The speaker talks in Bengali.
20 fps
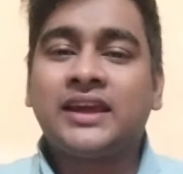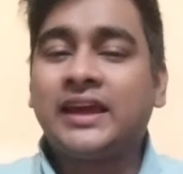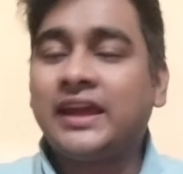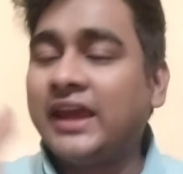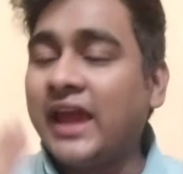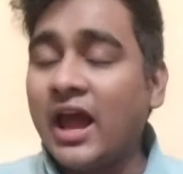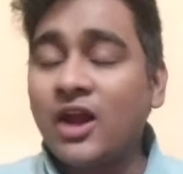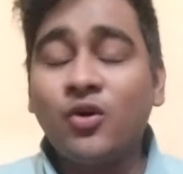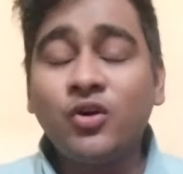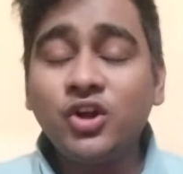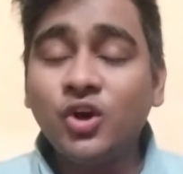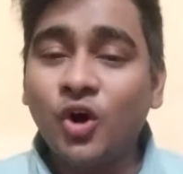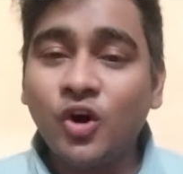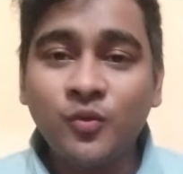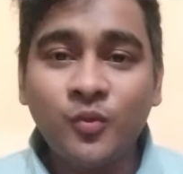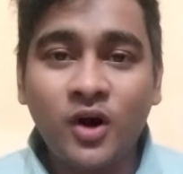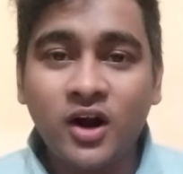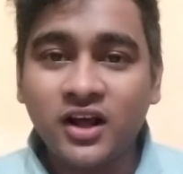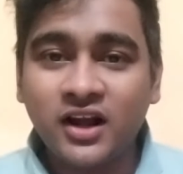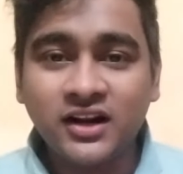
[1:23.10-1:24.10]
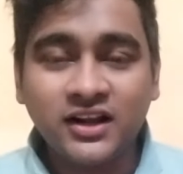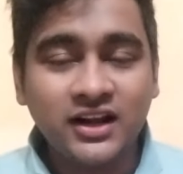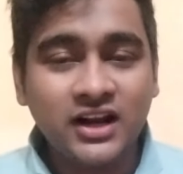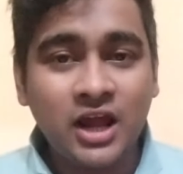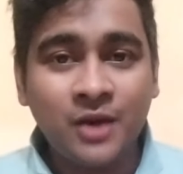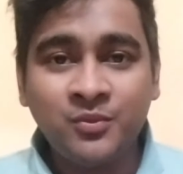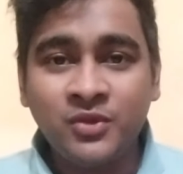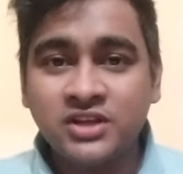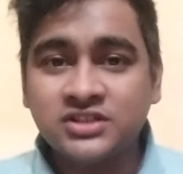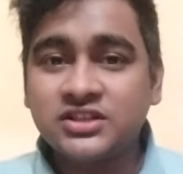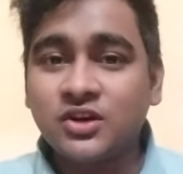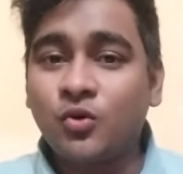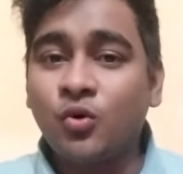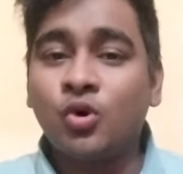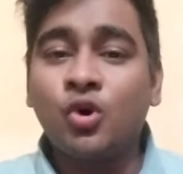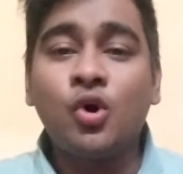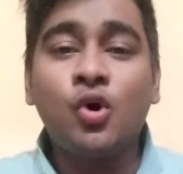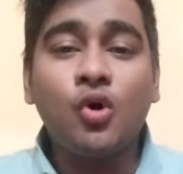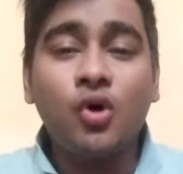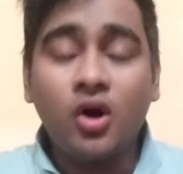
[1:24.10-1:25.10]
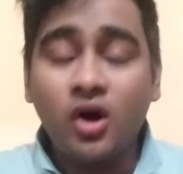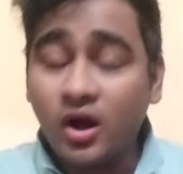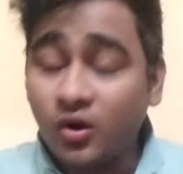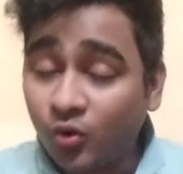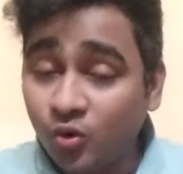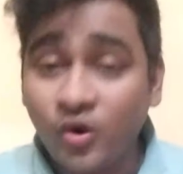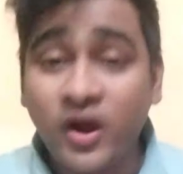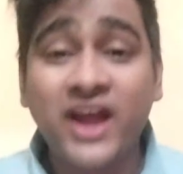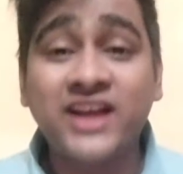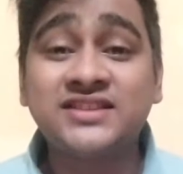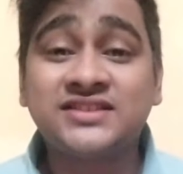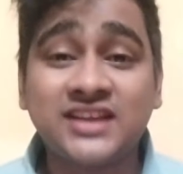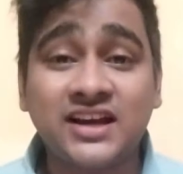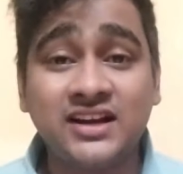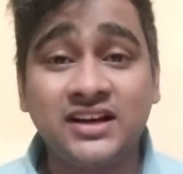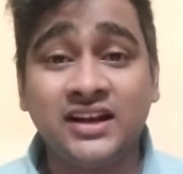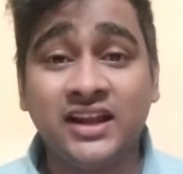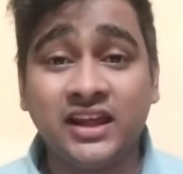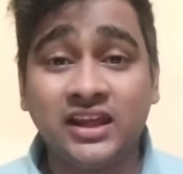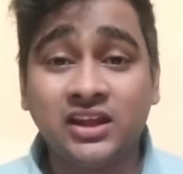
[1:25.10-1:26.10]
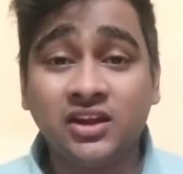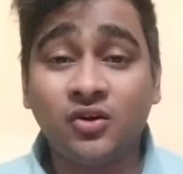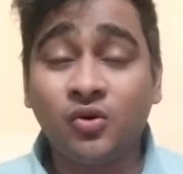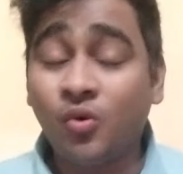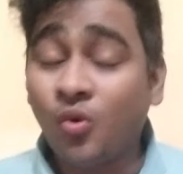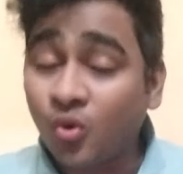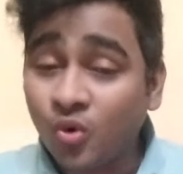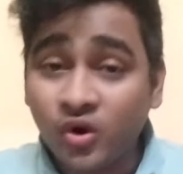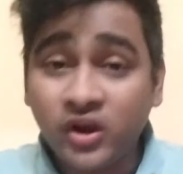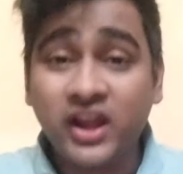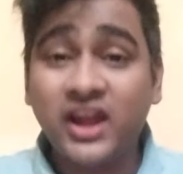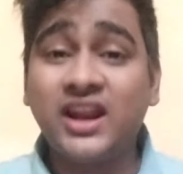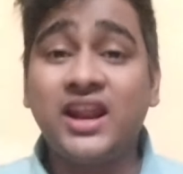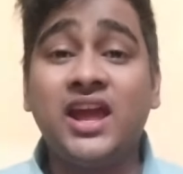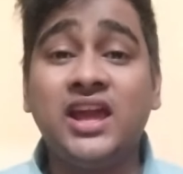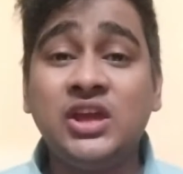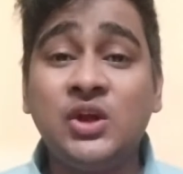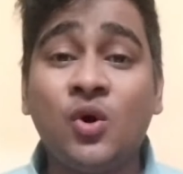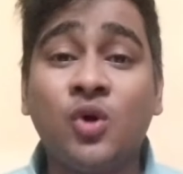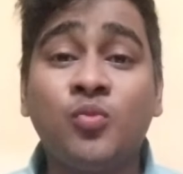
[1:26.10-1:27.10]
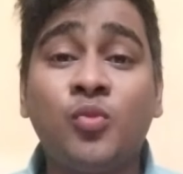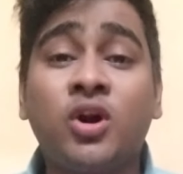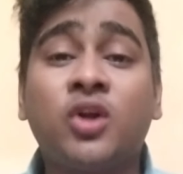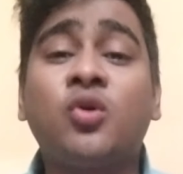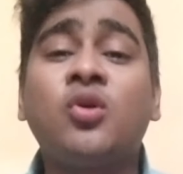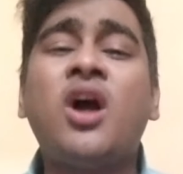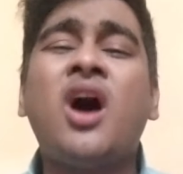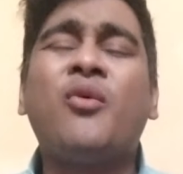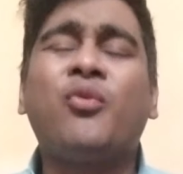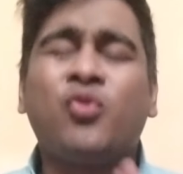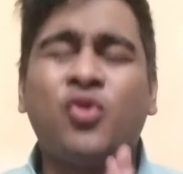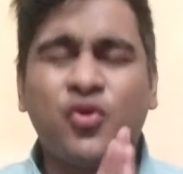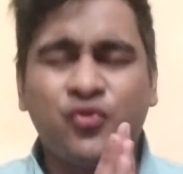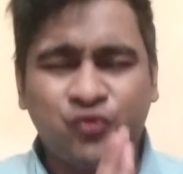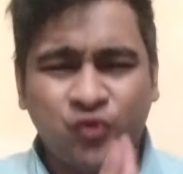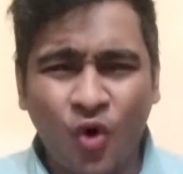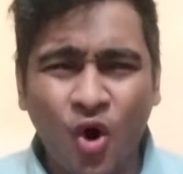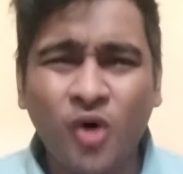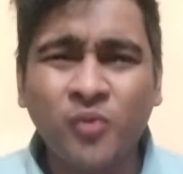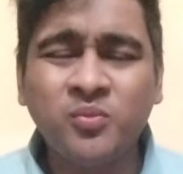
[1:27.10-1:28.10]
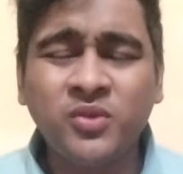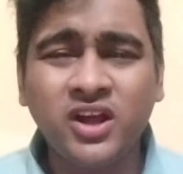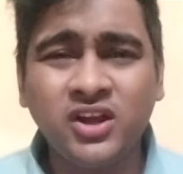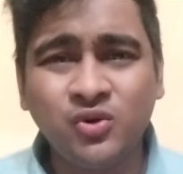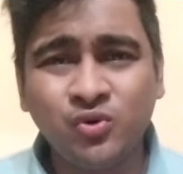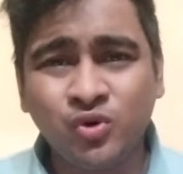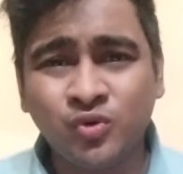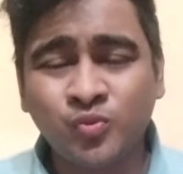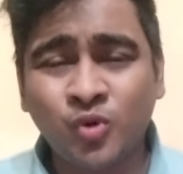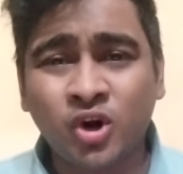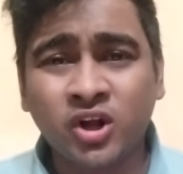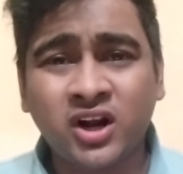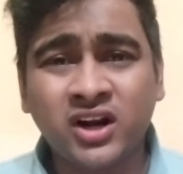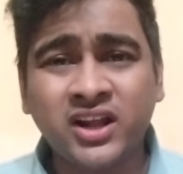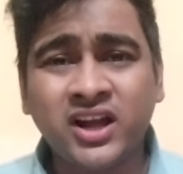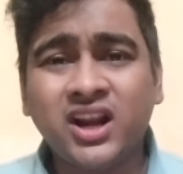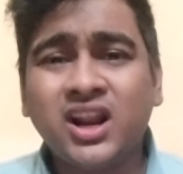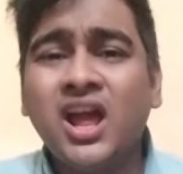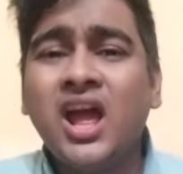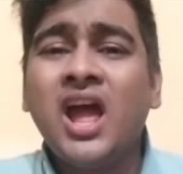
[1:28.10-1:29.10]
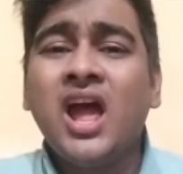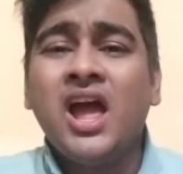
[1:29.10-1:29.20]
কেন ইয়ন মর্গানকে নামিয়েছে কোনো কোনো অ্যান্সার নেই কোনো এ নেই ইয়ন মর্গান কোনো কোনো ফর্ম নেই ইয়ন মর্গানের